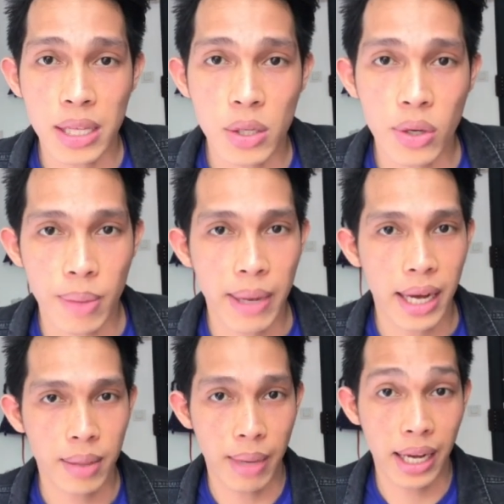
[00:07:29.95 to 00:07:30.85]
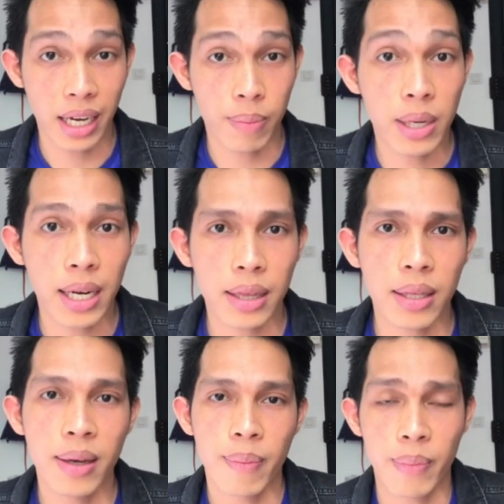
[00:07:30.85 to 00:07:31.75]
sore makan makanan berat,
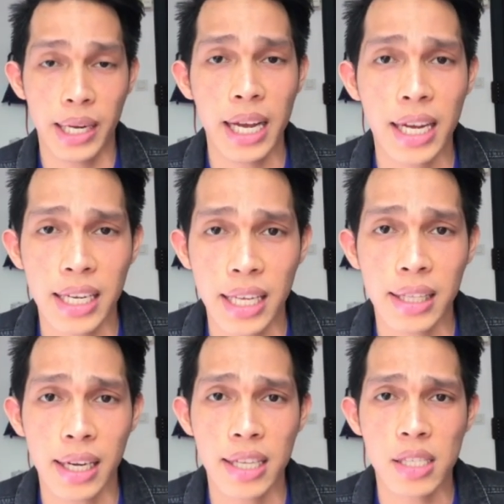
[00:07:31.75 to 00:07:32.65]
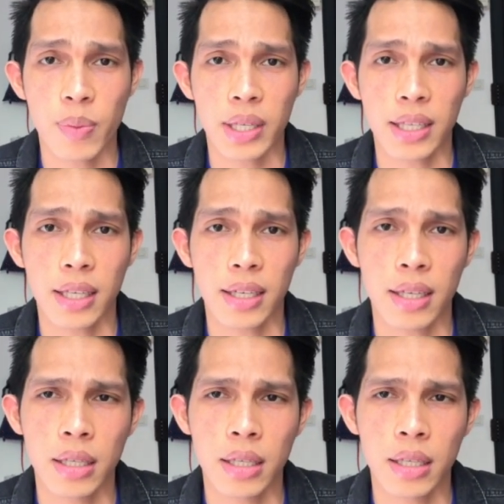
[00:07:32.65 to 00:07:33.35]
mereka akan lihat kalian seperti ini.